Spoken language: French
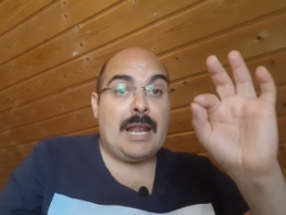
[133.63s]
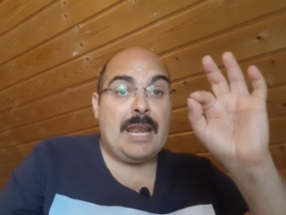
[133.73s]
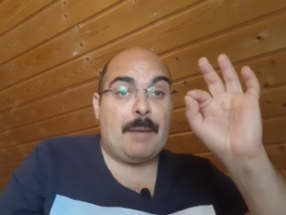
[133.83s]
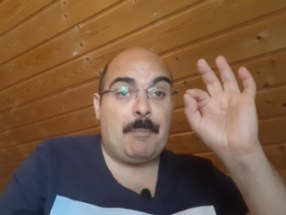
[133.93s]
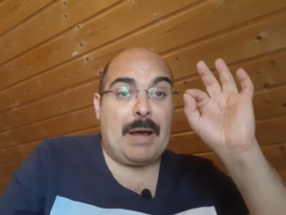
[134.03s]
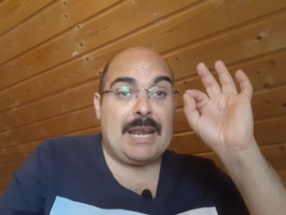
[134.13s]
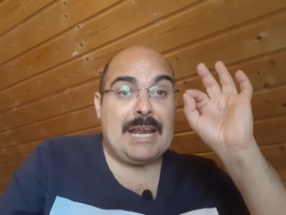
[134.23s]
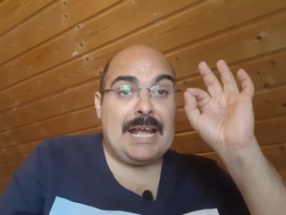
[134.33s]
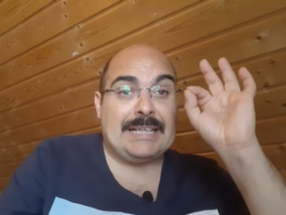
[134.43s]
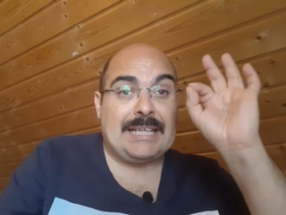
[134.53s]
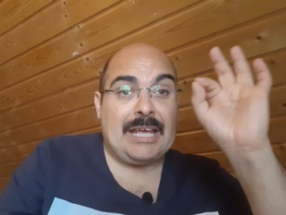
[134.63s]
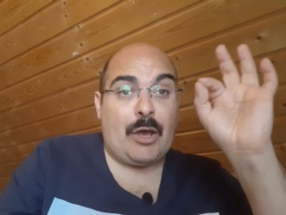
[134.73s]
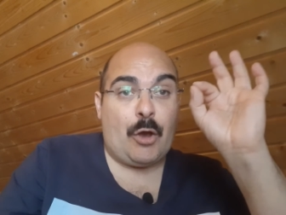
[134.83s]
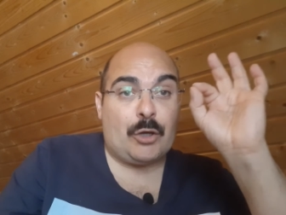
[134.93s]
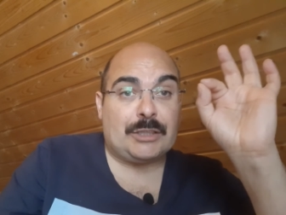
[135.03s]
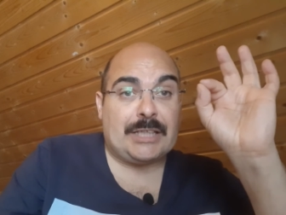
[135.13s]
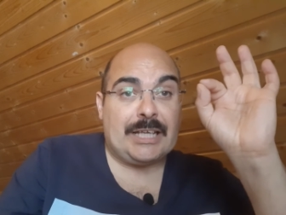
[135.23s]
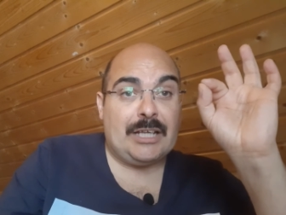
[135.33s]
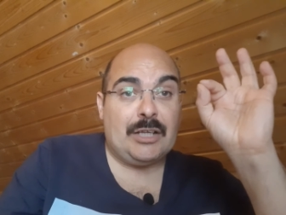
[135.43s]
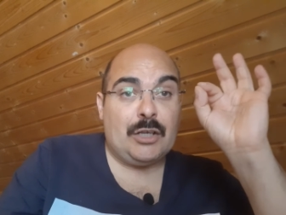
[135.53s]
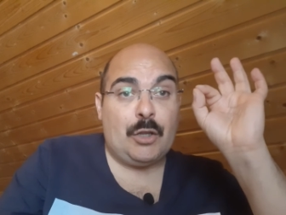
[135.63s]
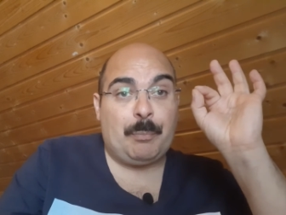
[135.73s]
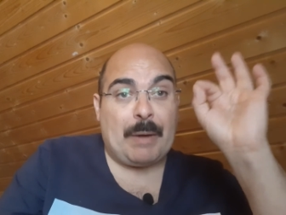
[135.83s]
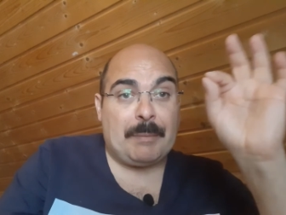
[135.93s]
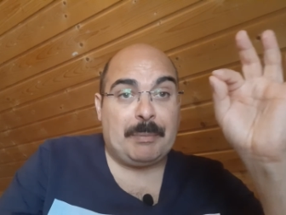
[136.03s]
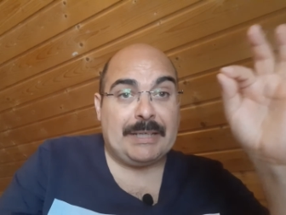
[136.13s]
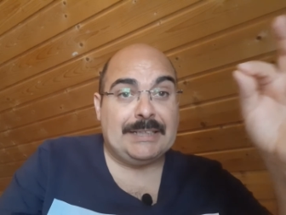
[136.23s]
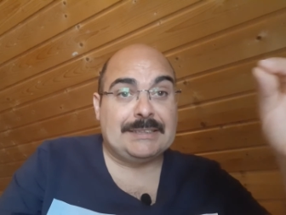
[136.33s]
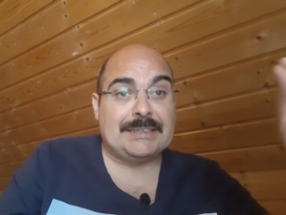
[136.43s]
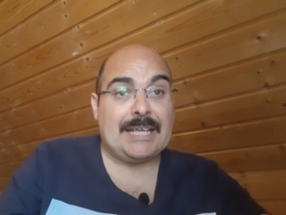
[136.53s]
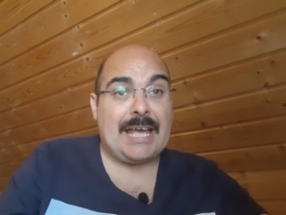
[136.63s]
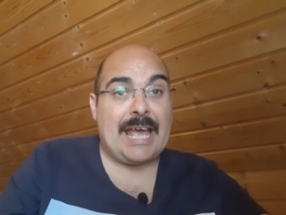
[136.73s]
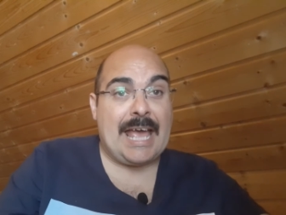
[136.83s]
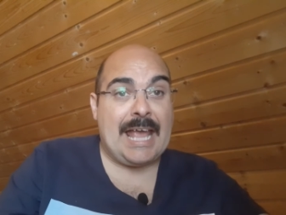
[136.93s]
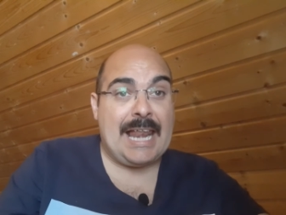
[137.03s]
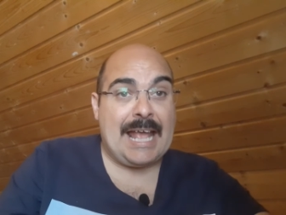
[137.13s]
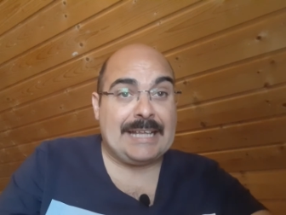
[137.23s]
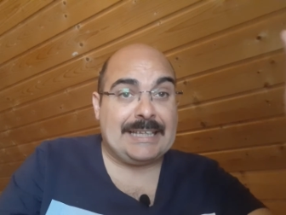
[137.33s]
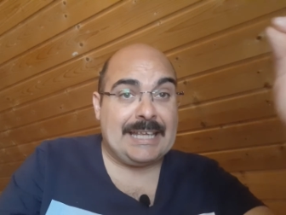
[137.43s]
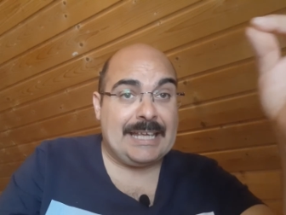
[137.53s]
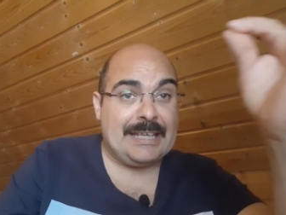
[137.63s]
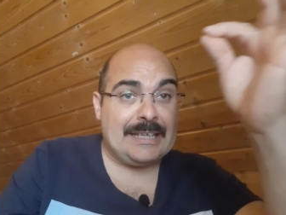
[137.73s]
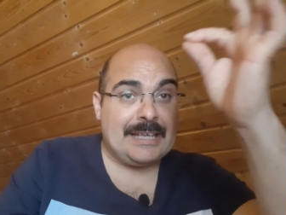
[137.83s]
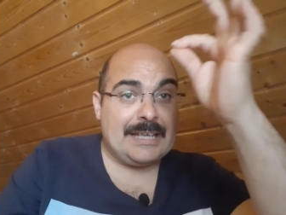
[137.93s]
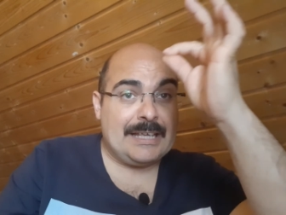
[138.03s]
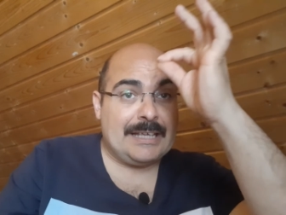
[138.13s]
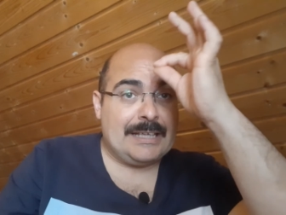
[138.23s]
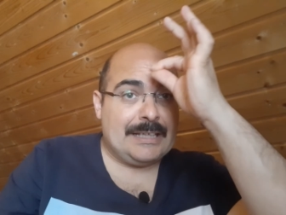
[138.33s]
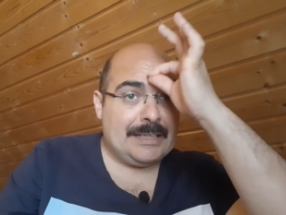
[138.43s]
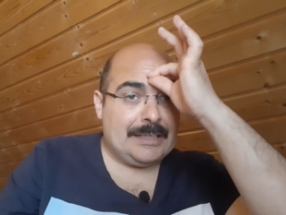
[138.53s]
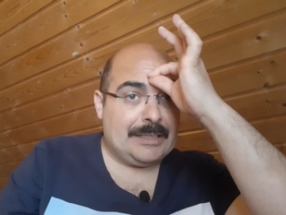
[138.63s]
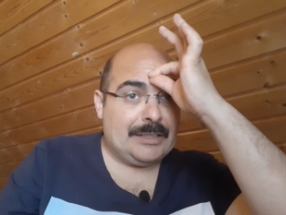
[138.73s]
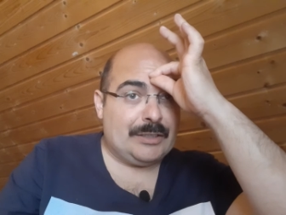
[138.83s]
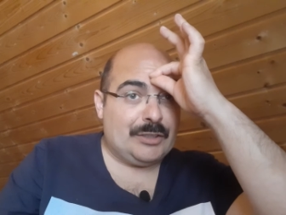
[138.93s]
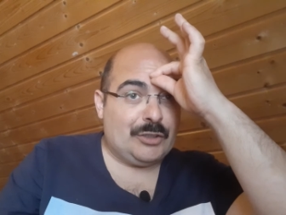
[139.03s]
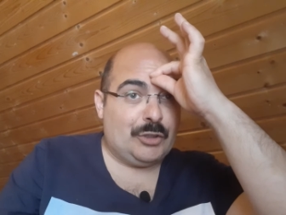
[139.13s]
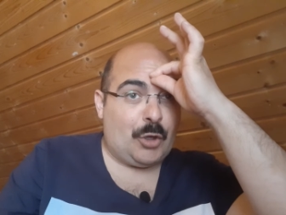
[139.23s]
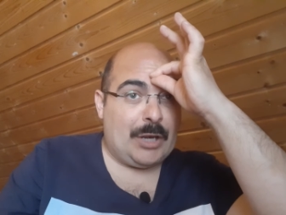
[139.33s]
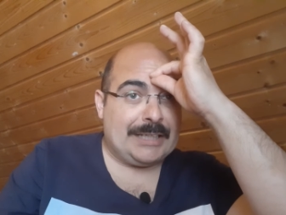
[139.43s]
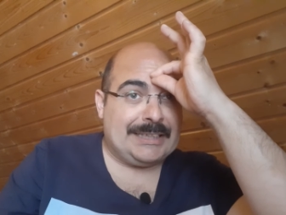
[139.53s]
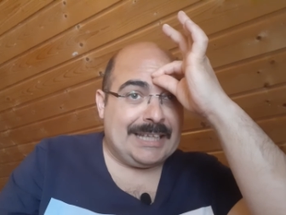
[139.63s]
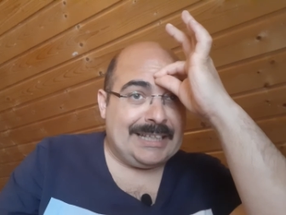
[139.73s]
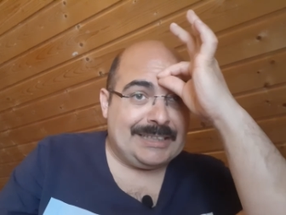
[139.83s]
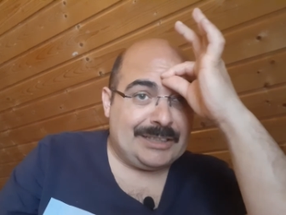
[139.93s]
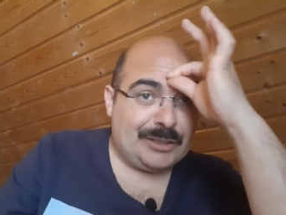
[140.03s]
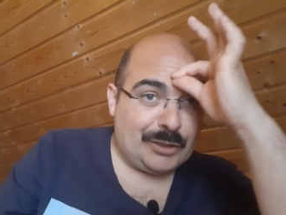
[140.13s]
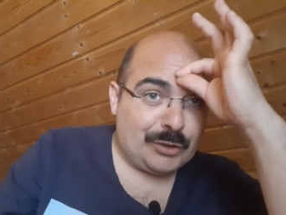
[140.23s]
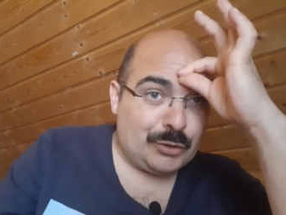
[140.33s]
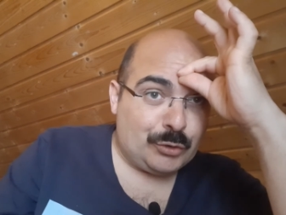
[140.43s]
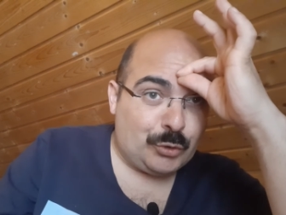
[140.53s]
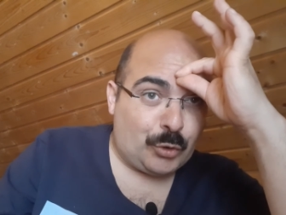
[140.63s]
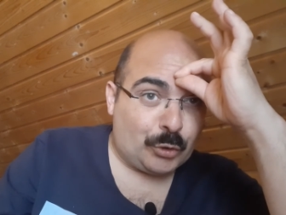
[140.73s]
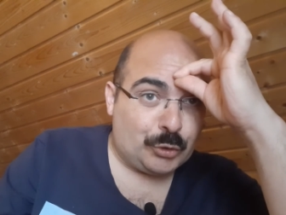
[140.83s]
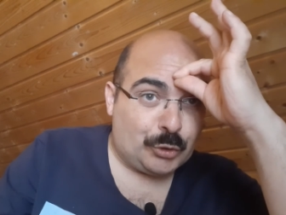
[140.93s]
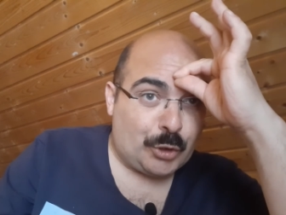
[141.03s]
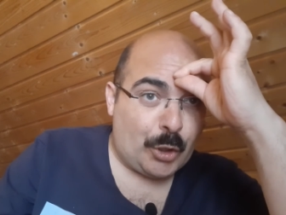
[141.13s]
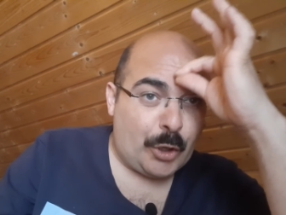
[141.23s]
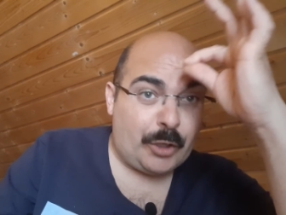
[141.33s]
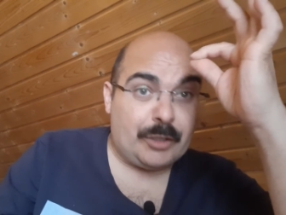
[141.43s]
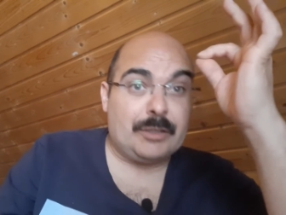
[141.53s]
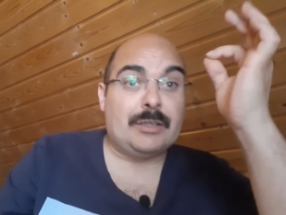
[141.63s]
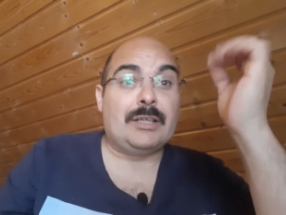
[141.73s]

La balle, elle a été heurtée, le pare-brise, elle a été dans la tête du conducteur.